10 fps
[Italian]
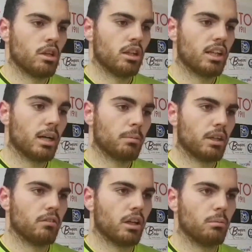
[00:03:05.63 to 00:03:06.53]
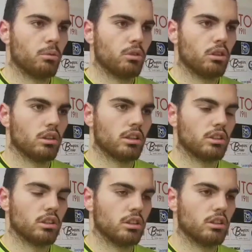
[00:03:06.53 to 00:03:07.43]
il gap che avremo, di, che
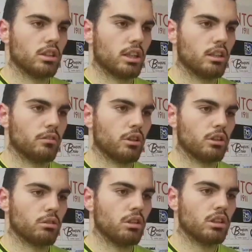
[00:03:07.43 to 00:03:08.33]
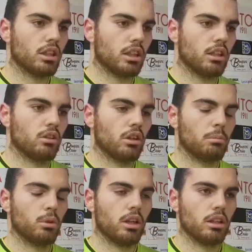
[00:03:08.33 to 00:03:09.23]
ci distacca da Fiorenzola sarà ancora
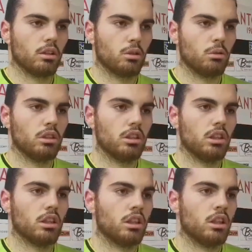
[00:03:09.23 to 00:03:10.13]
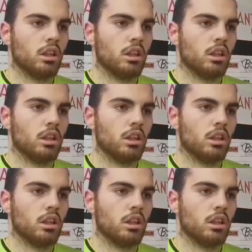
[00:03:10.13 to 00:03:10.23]
più alto, quindi